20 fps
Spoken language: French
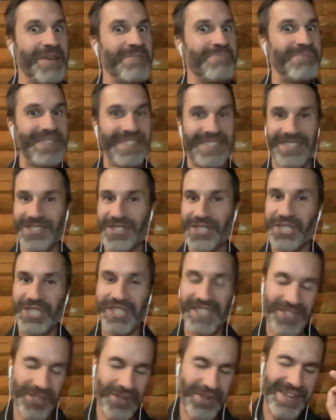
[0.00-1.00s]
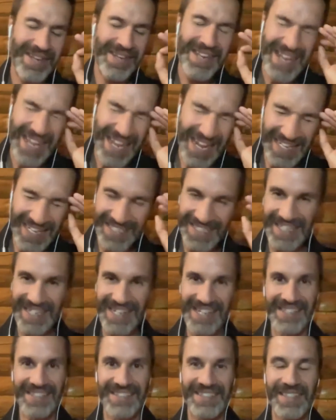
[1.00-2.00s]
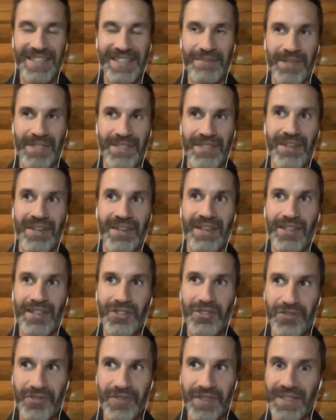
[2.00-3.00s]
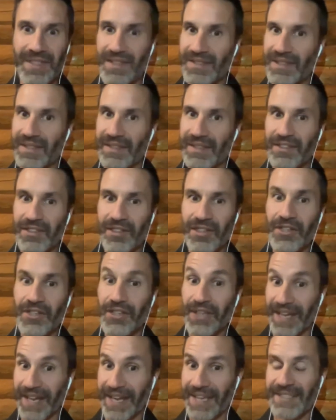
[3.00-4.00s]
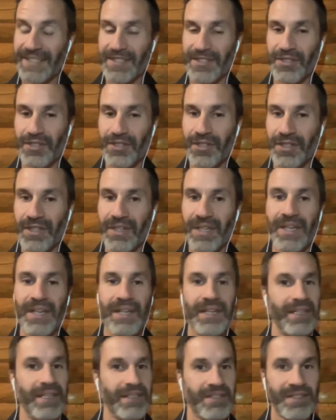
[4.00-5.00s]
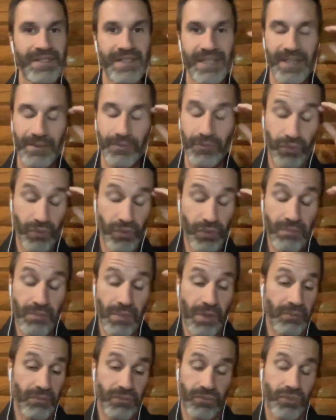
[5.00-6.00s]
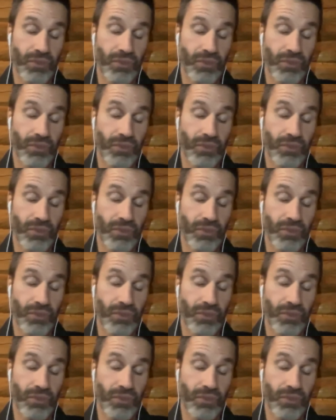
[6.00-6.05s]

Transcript: Puis ça, je sais que c'est un excellent signe parce que quand tu vis dans cet état-là de gratitude, ça, c'est tout le monde.